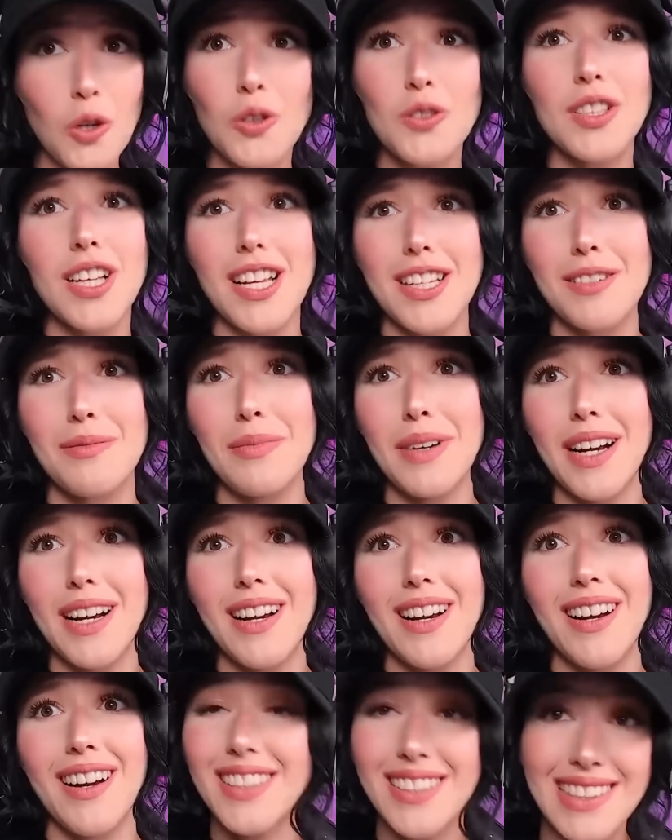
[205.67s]
Çok saçma.
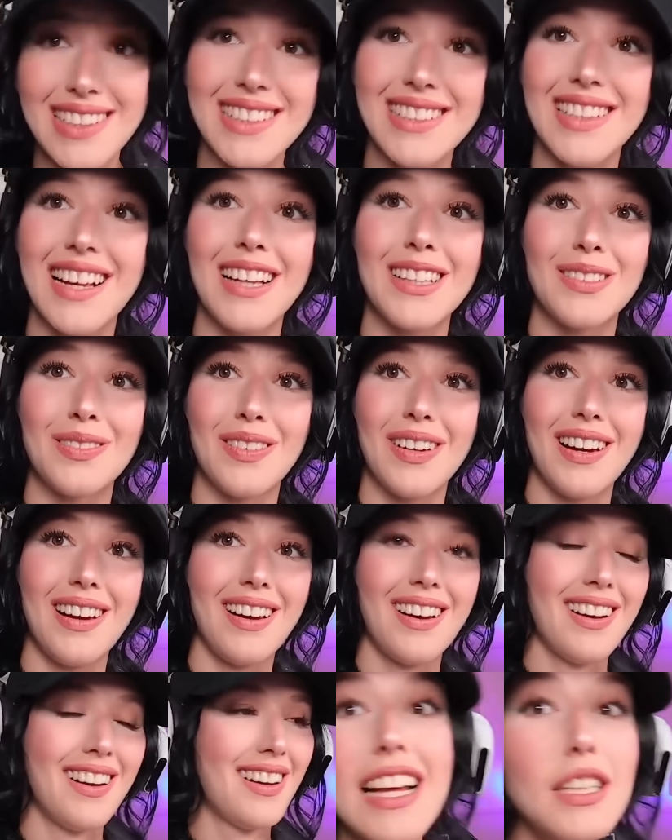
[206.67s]
Aşırı saçma.
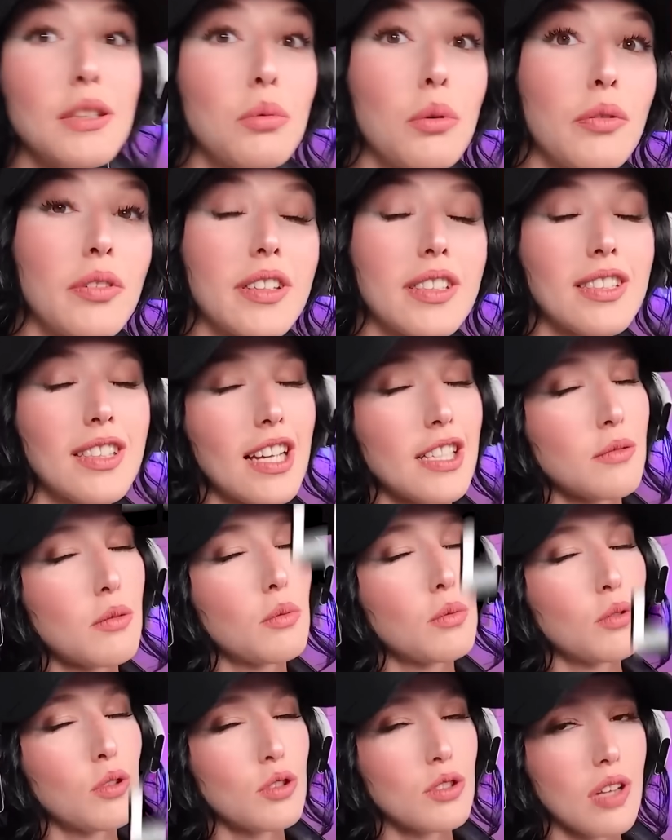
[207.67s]
Sen de bu fikri saçma